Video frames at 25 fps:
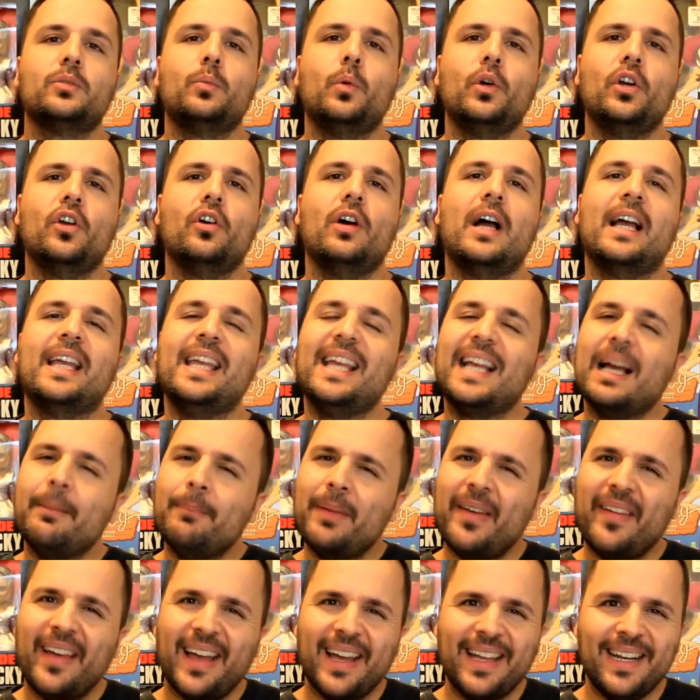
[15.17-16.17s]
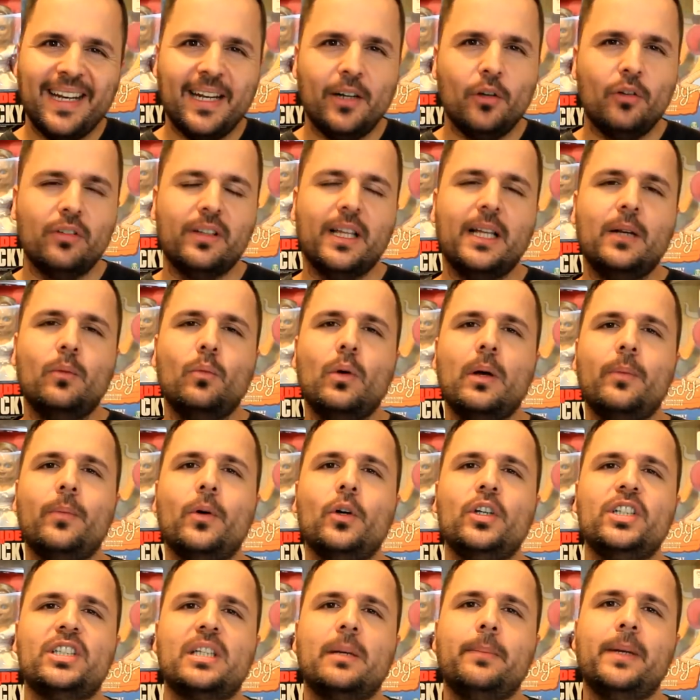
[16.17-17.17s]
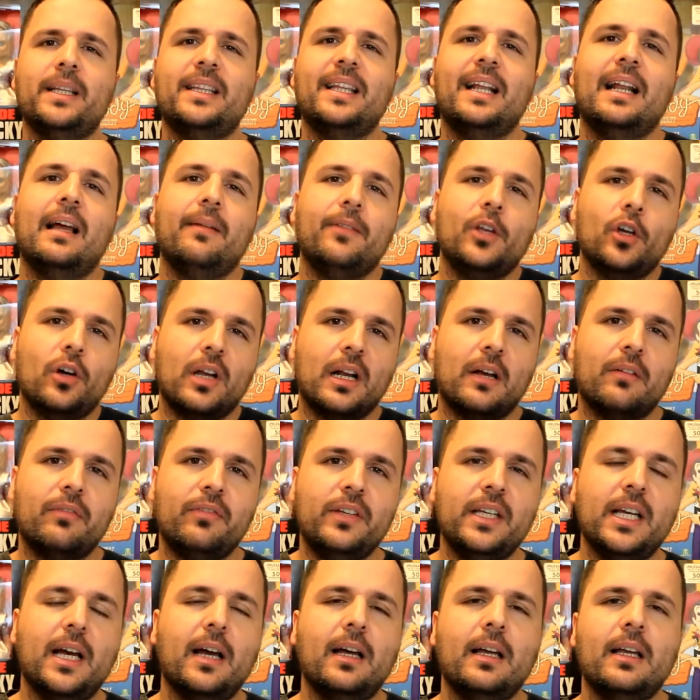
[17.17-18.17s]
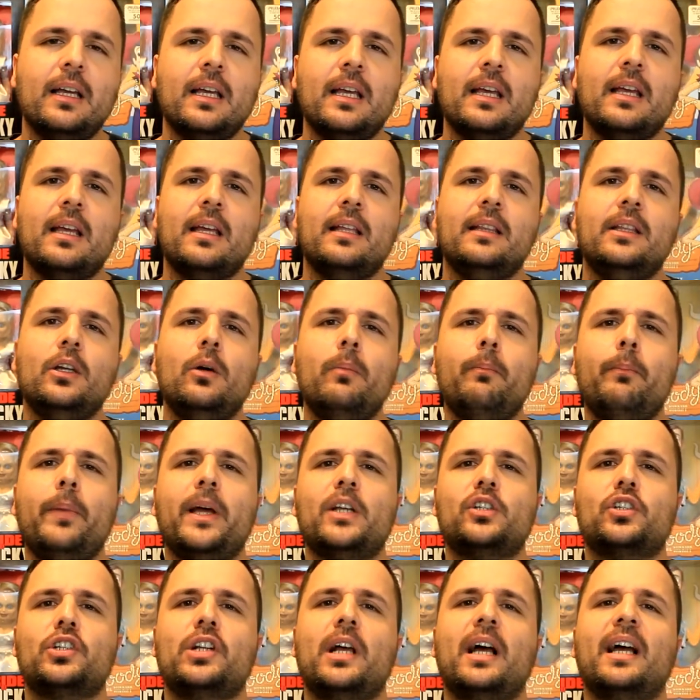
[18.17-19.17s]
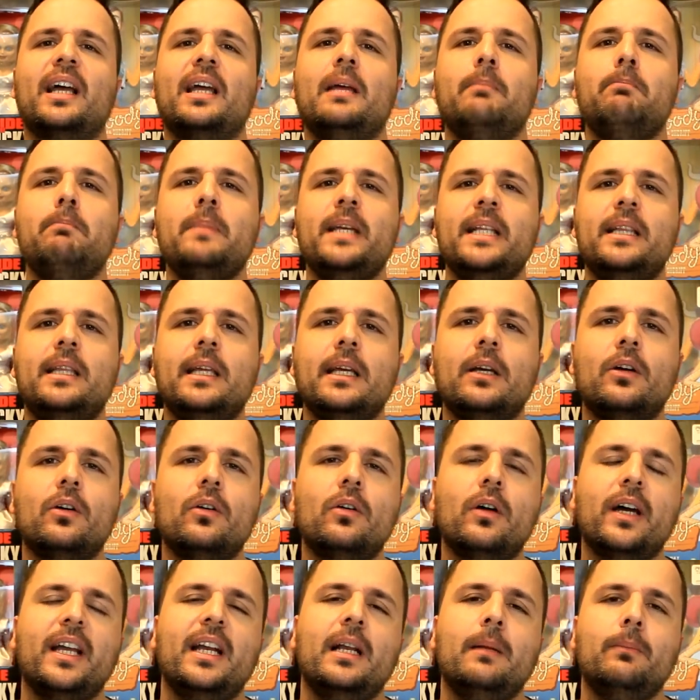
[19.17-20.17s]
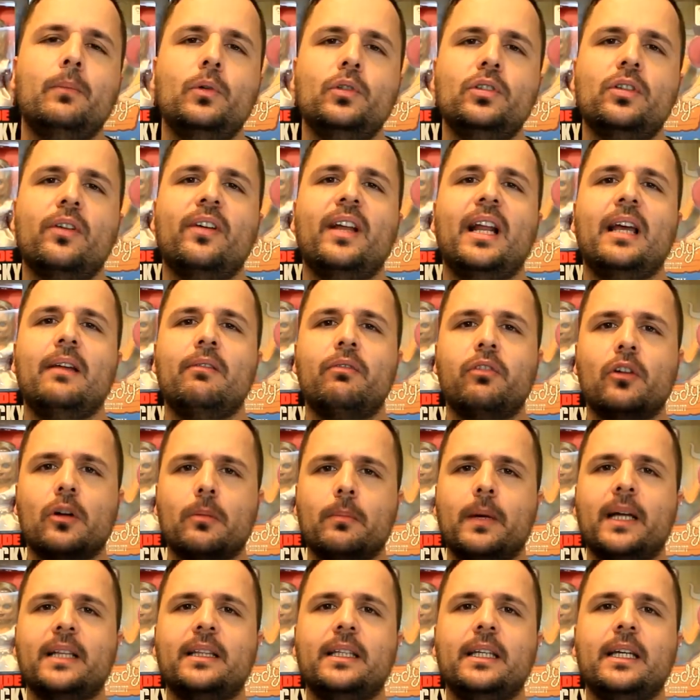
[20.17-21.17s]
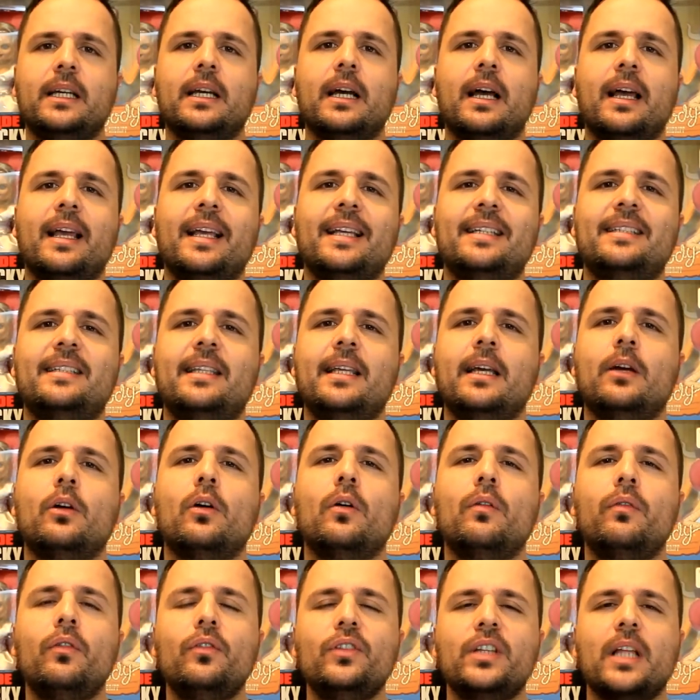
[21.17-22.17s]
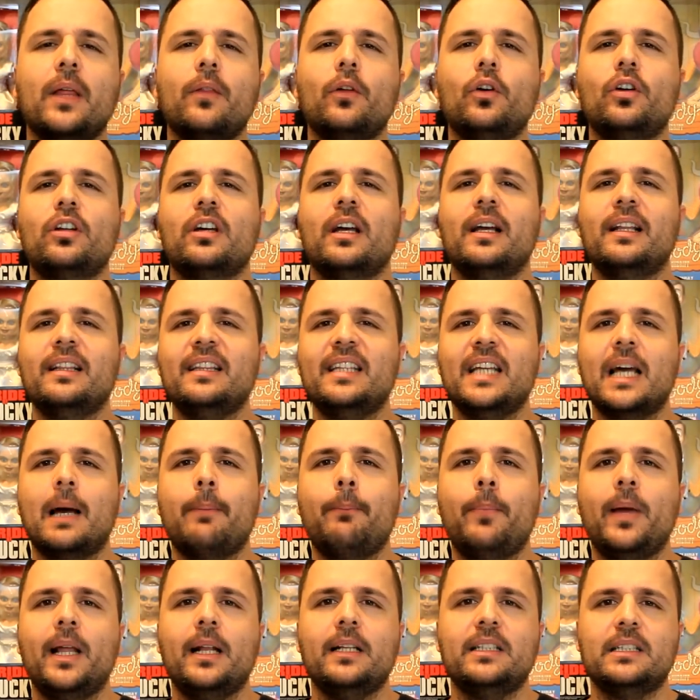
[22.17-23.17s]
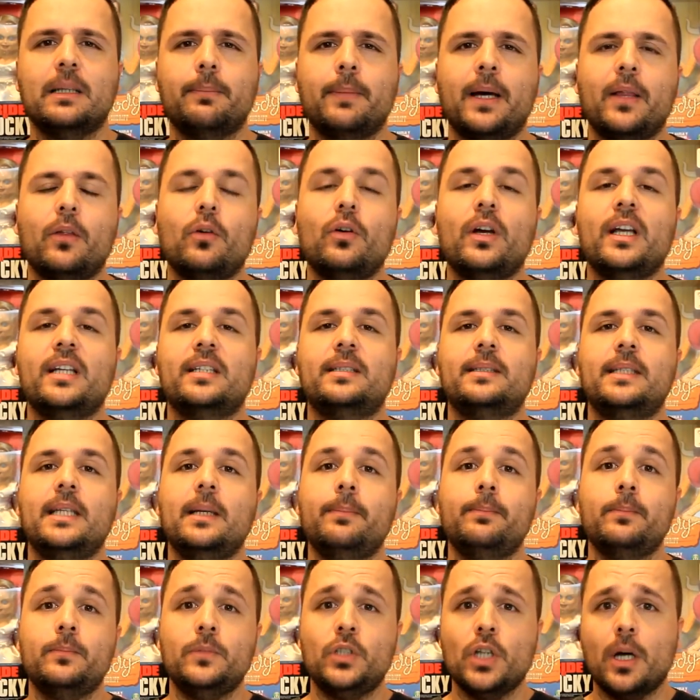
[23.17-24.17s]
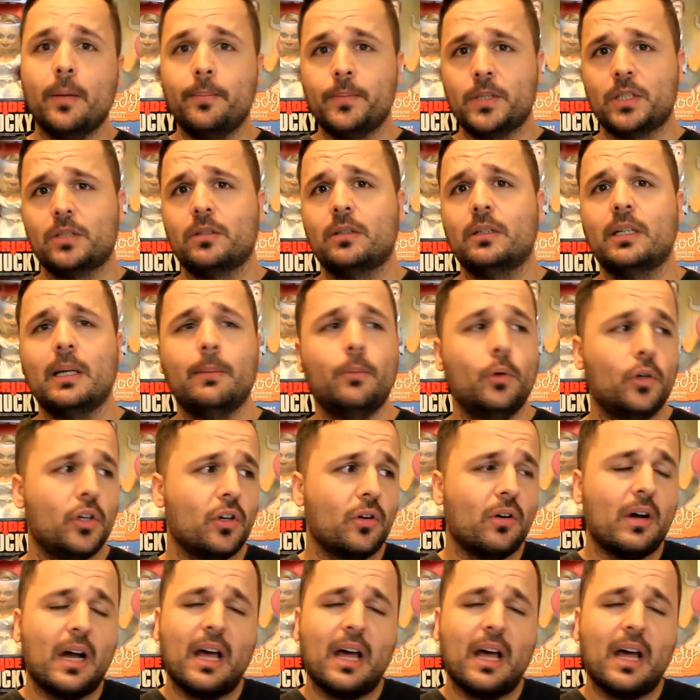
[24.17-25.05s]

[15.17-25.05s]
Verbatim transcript: Bueno, aquí cambia de género de nuevo y se mete la biografía de un personaje mítico en el mundo de la informática, este cofundador de Apple llamado Steve Jobs, que murió